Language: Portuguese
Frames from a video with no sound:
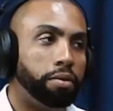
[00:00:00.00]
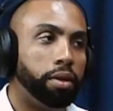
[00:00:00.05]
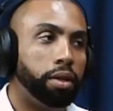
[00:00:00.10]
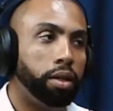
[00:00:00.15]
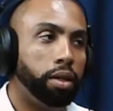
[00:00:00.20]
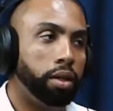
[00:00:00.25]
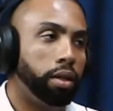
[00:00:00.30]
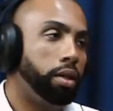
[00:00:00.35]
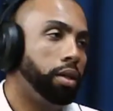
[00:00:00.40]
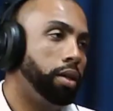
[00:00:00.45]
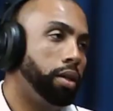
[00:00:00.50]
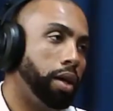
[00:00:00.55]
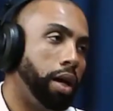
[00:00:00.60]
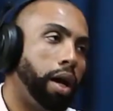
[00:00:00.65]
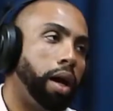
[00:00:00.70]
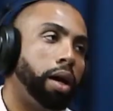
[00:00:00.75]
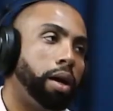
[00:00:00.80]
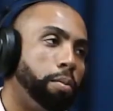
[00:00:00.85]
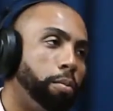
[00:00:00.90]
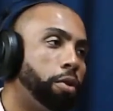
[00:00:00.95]
e, e
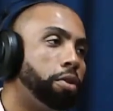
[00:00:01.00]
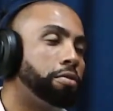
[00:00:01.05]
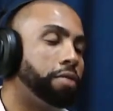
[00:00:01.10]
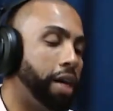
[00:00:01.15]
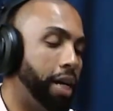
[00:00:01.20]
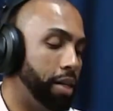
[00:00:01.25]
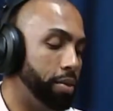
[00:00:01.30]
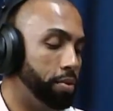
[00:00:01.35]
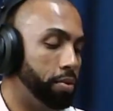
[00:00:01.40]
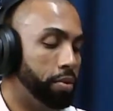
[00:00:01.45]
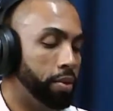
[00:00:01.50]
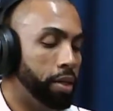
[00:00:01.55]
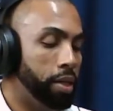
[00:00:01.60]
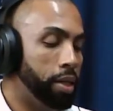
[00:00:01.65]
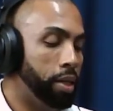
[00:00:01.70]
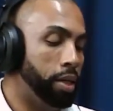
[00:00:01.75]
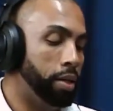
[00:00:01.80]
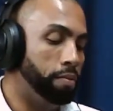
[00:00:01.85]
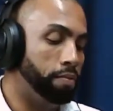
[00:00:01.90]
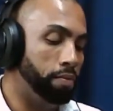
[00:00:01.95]
era reprovado.
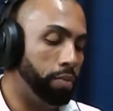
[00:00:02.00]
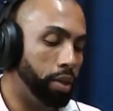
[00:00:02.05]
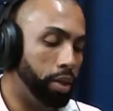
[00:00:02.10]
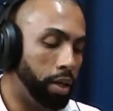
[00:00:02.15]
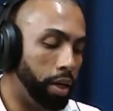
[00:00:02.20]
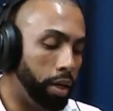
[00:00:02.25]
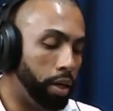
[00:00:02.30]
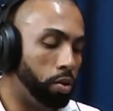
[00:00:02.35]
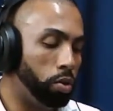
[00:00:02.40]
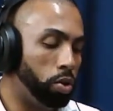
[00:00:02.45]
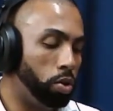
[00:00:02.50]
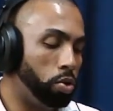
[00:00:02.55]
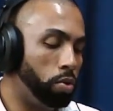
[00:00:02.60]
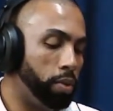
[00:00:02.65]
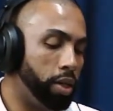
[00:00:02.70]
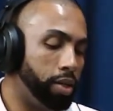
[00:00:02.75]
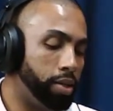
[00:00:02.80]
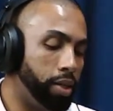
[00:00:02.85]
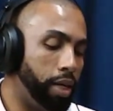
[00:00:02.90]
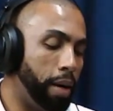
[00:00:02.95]
Daí quando eu
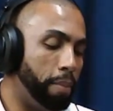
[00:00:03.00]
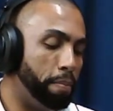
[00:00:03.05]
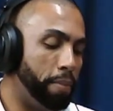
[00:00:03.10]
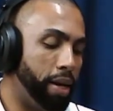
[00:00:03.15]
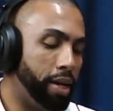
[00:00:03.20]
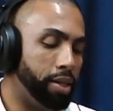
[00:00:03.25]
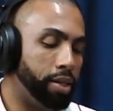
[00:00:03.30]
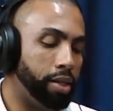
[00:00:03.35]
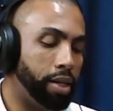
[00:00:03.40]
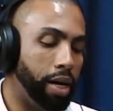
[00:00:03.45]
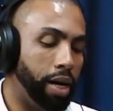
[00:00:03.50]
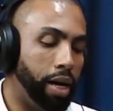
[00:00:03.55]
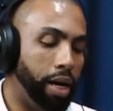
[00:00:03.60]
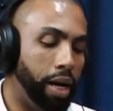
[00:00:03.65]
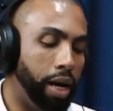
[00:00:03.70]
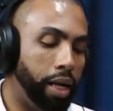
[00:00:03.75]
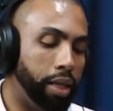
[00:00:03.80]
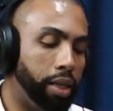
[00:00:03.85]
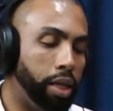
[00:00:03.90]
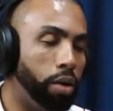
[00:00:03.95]
comecei a passar,
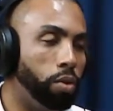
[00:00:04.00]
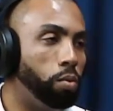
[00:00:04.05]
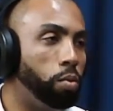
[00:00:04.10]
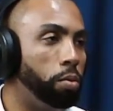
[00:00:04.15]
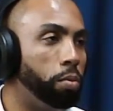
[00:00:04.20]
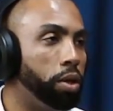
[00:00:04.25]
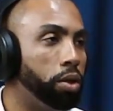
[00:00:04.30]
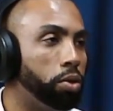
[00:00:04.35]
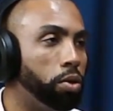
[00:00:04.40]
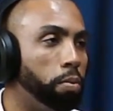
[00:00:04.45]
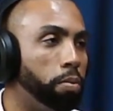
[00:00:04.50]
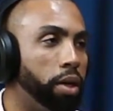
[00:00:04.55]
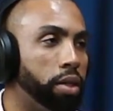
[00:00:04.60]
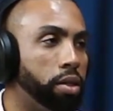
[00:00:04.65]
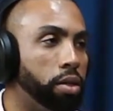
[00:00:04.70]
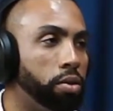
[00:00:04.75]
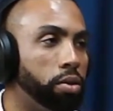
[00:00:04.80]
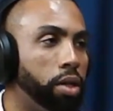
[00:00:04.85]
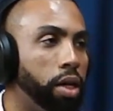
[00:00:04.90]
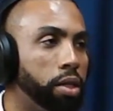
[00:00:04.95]
até o momento que eu
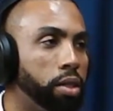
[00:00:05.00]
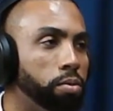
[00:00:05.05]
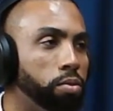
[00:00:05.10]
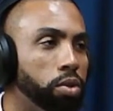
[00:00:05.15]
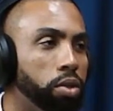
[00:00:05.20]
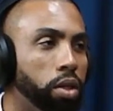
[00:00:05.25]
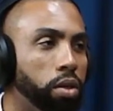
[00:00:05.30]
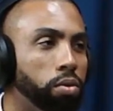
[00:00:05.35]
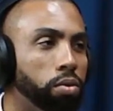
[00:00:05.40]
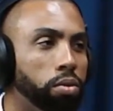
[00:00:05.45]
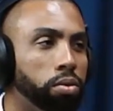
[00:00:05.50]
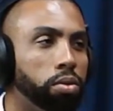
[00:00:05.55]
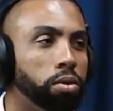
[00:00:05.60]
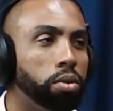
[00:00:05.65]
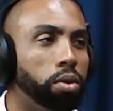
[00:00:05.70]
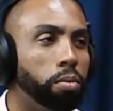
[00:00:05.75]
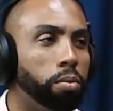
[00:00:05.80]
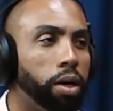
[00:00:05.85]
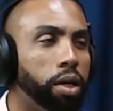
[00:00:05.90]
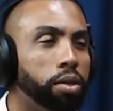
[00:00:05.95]
passei no décimo segundo,
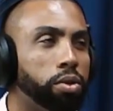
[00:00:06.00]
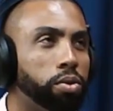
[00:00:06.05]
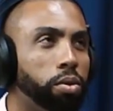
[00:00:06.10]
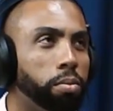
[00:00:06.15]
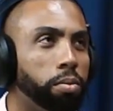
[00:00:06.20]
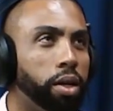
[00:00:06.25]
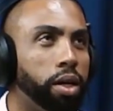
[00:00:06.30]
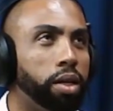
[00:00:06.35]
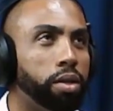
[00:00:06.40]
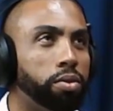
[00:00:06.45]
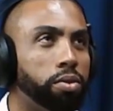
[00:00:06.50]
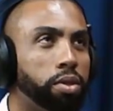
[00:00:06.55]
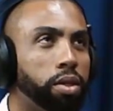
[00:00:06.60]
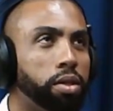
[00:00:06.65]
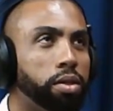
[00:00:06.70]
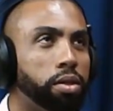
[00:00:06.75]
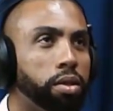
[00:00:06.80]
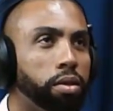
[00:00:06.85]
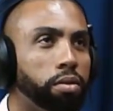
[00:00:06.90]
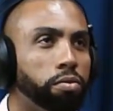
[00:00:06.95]
deu mais ou menos
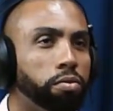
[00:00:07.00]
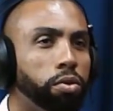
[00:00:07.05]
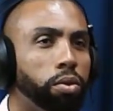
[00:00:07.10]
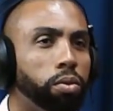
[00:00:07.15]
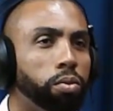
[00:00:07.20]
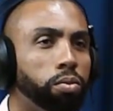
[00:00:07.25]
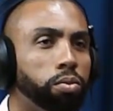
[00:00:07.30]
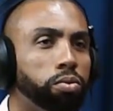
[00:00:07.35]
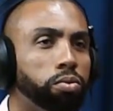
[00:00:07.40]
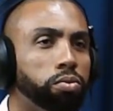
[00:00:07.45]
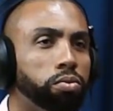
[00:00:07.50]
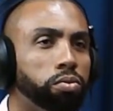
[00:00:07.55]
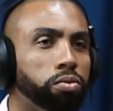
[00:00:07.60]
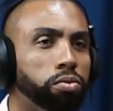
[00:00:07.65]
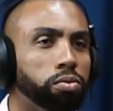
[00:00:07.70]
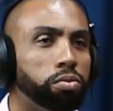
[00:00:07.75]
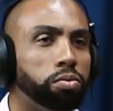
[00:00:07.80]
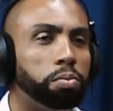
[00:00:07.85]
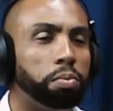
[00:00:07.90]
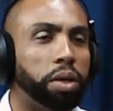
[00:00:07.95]
assim, foram
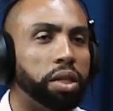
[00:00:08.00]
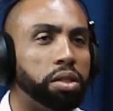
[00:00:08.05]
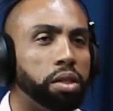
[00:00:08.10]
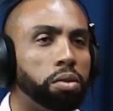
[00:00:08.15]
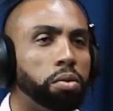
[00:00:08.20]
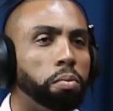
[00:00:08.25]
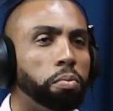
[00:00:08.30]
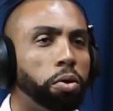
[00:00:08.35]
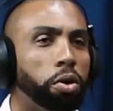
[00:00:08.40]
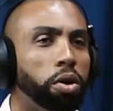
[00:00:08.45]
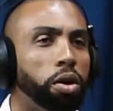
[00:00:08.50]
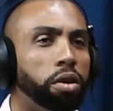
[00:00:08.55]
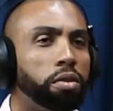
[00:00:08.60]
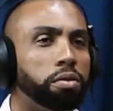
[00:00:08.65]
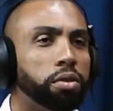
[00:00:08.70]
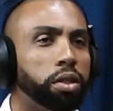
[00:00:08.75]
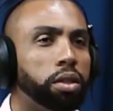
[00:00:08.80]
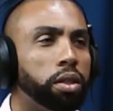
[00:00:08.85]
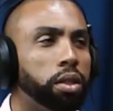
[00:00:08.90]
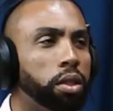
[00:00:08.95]
prestando
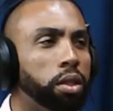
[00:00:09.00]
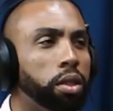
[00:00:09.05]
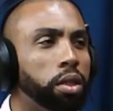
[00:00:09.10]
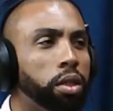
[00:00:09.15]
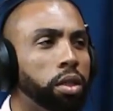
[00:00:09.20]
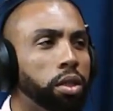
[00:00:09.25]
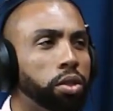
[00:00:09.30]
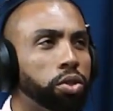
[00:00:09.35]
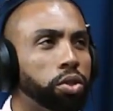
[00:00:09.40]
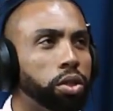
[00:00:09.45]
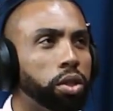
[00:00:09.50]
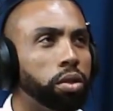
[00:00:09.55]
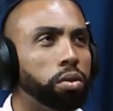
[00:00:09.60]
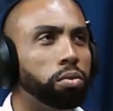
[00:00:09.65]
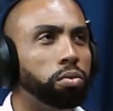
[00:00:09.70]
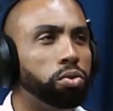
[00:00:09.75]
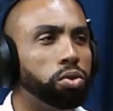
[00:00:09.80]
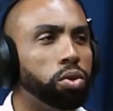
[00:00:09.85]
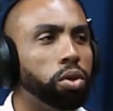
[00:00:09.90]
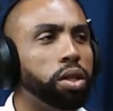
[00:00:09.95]
prova, acho que
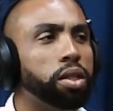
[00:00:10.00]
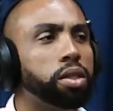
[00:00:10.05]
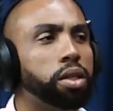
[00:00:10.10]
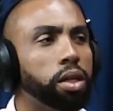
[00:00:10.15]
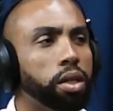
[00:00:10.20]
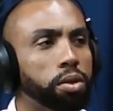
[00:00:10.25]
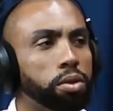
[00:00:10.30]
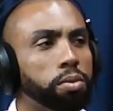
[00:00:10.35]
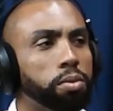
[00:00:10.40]
uns dois anos